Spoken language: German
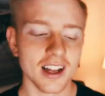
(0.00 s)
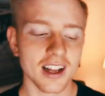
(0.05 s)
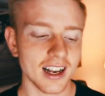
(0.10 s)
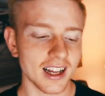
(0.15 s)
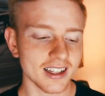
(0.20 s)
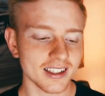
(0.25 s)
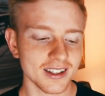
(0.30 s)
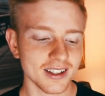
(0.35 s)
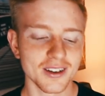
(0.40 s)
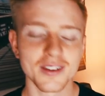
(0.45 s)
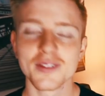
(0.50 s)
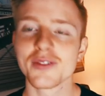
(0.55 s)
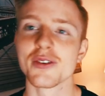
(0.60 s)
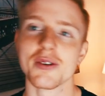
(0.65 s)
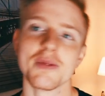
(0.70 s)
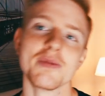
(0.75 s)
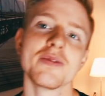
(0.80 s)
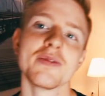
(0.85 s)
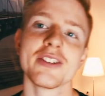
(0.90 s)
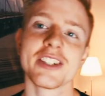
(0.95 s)
glatte
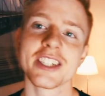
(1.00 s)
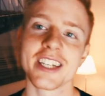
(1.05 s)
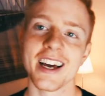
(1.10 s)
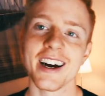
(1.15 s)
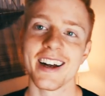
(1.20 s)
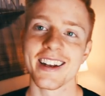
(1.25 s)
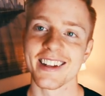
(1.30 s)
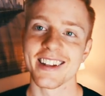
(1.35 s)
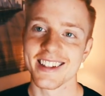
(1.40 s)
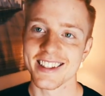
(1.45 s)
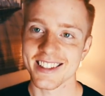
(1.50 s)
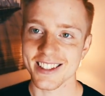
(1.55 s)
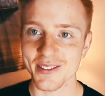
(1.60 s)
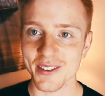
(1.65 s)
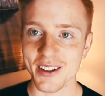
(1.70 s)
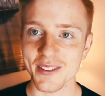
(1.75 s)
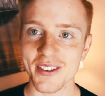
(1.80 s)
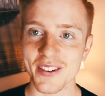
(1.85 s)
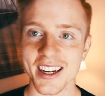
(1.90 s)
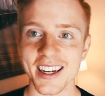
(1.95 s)
5 Sterne. Ist auf
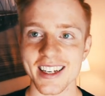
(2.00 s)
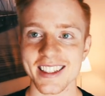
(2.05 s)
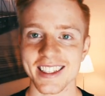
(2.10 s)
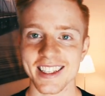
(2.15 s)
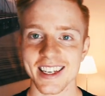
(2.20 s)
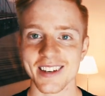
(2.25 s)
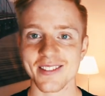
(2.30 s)
jeden Fall richtig